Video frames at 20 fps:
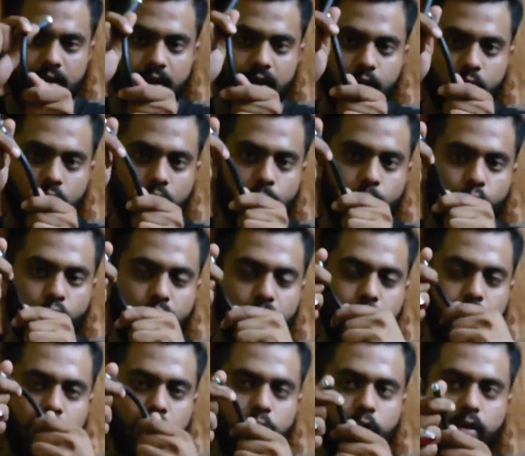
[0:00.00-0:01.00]
ये देखो आप
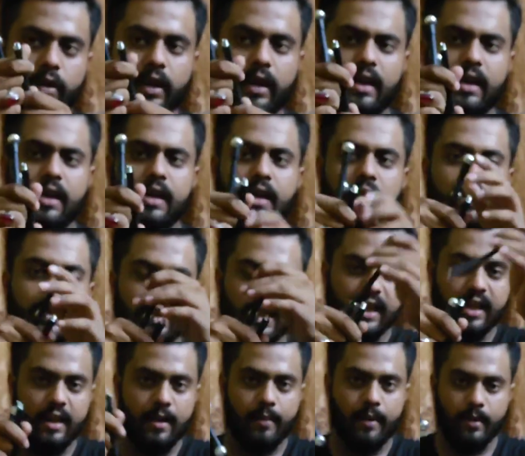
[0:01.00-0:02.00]
मूवेबल जो होते हैं
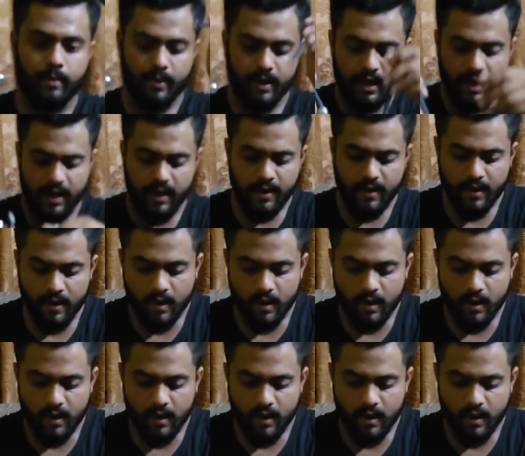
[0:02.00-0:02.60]
तीन हमें मिले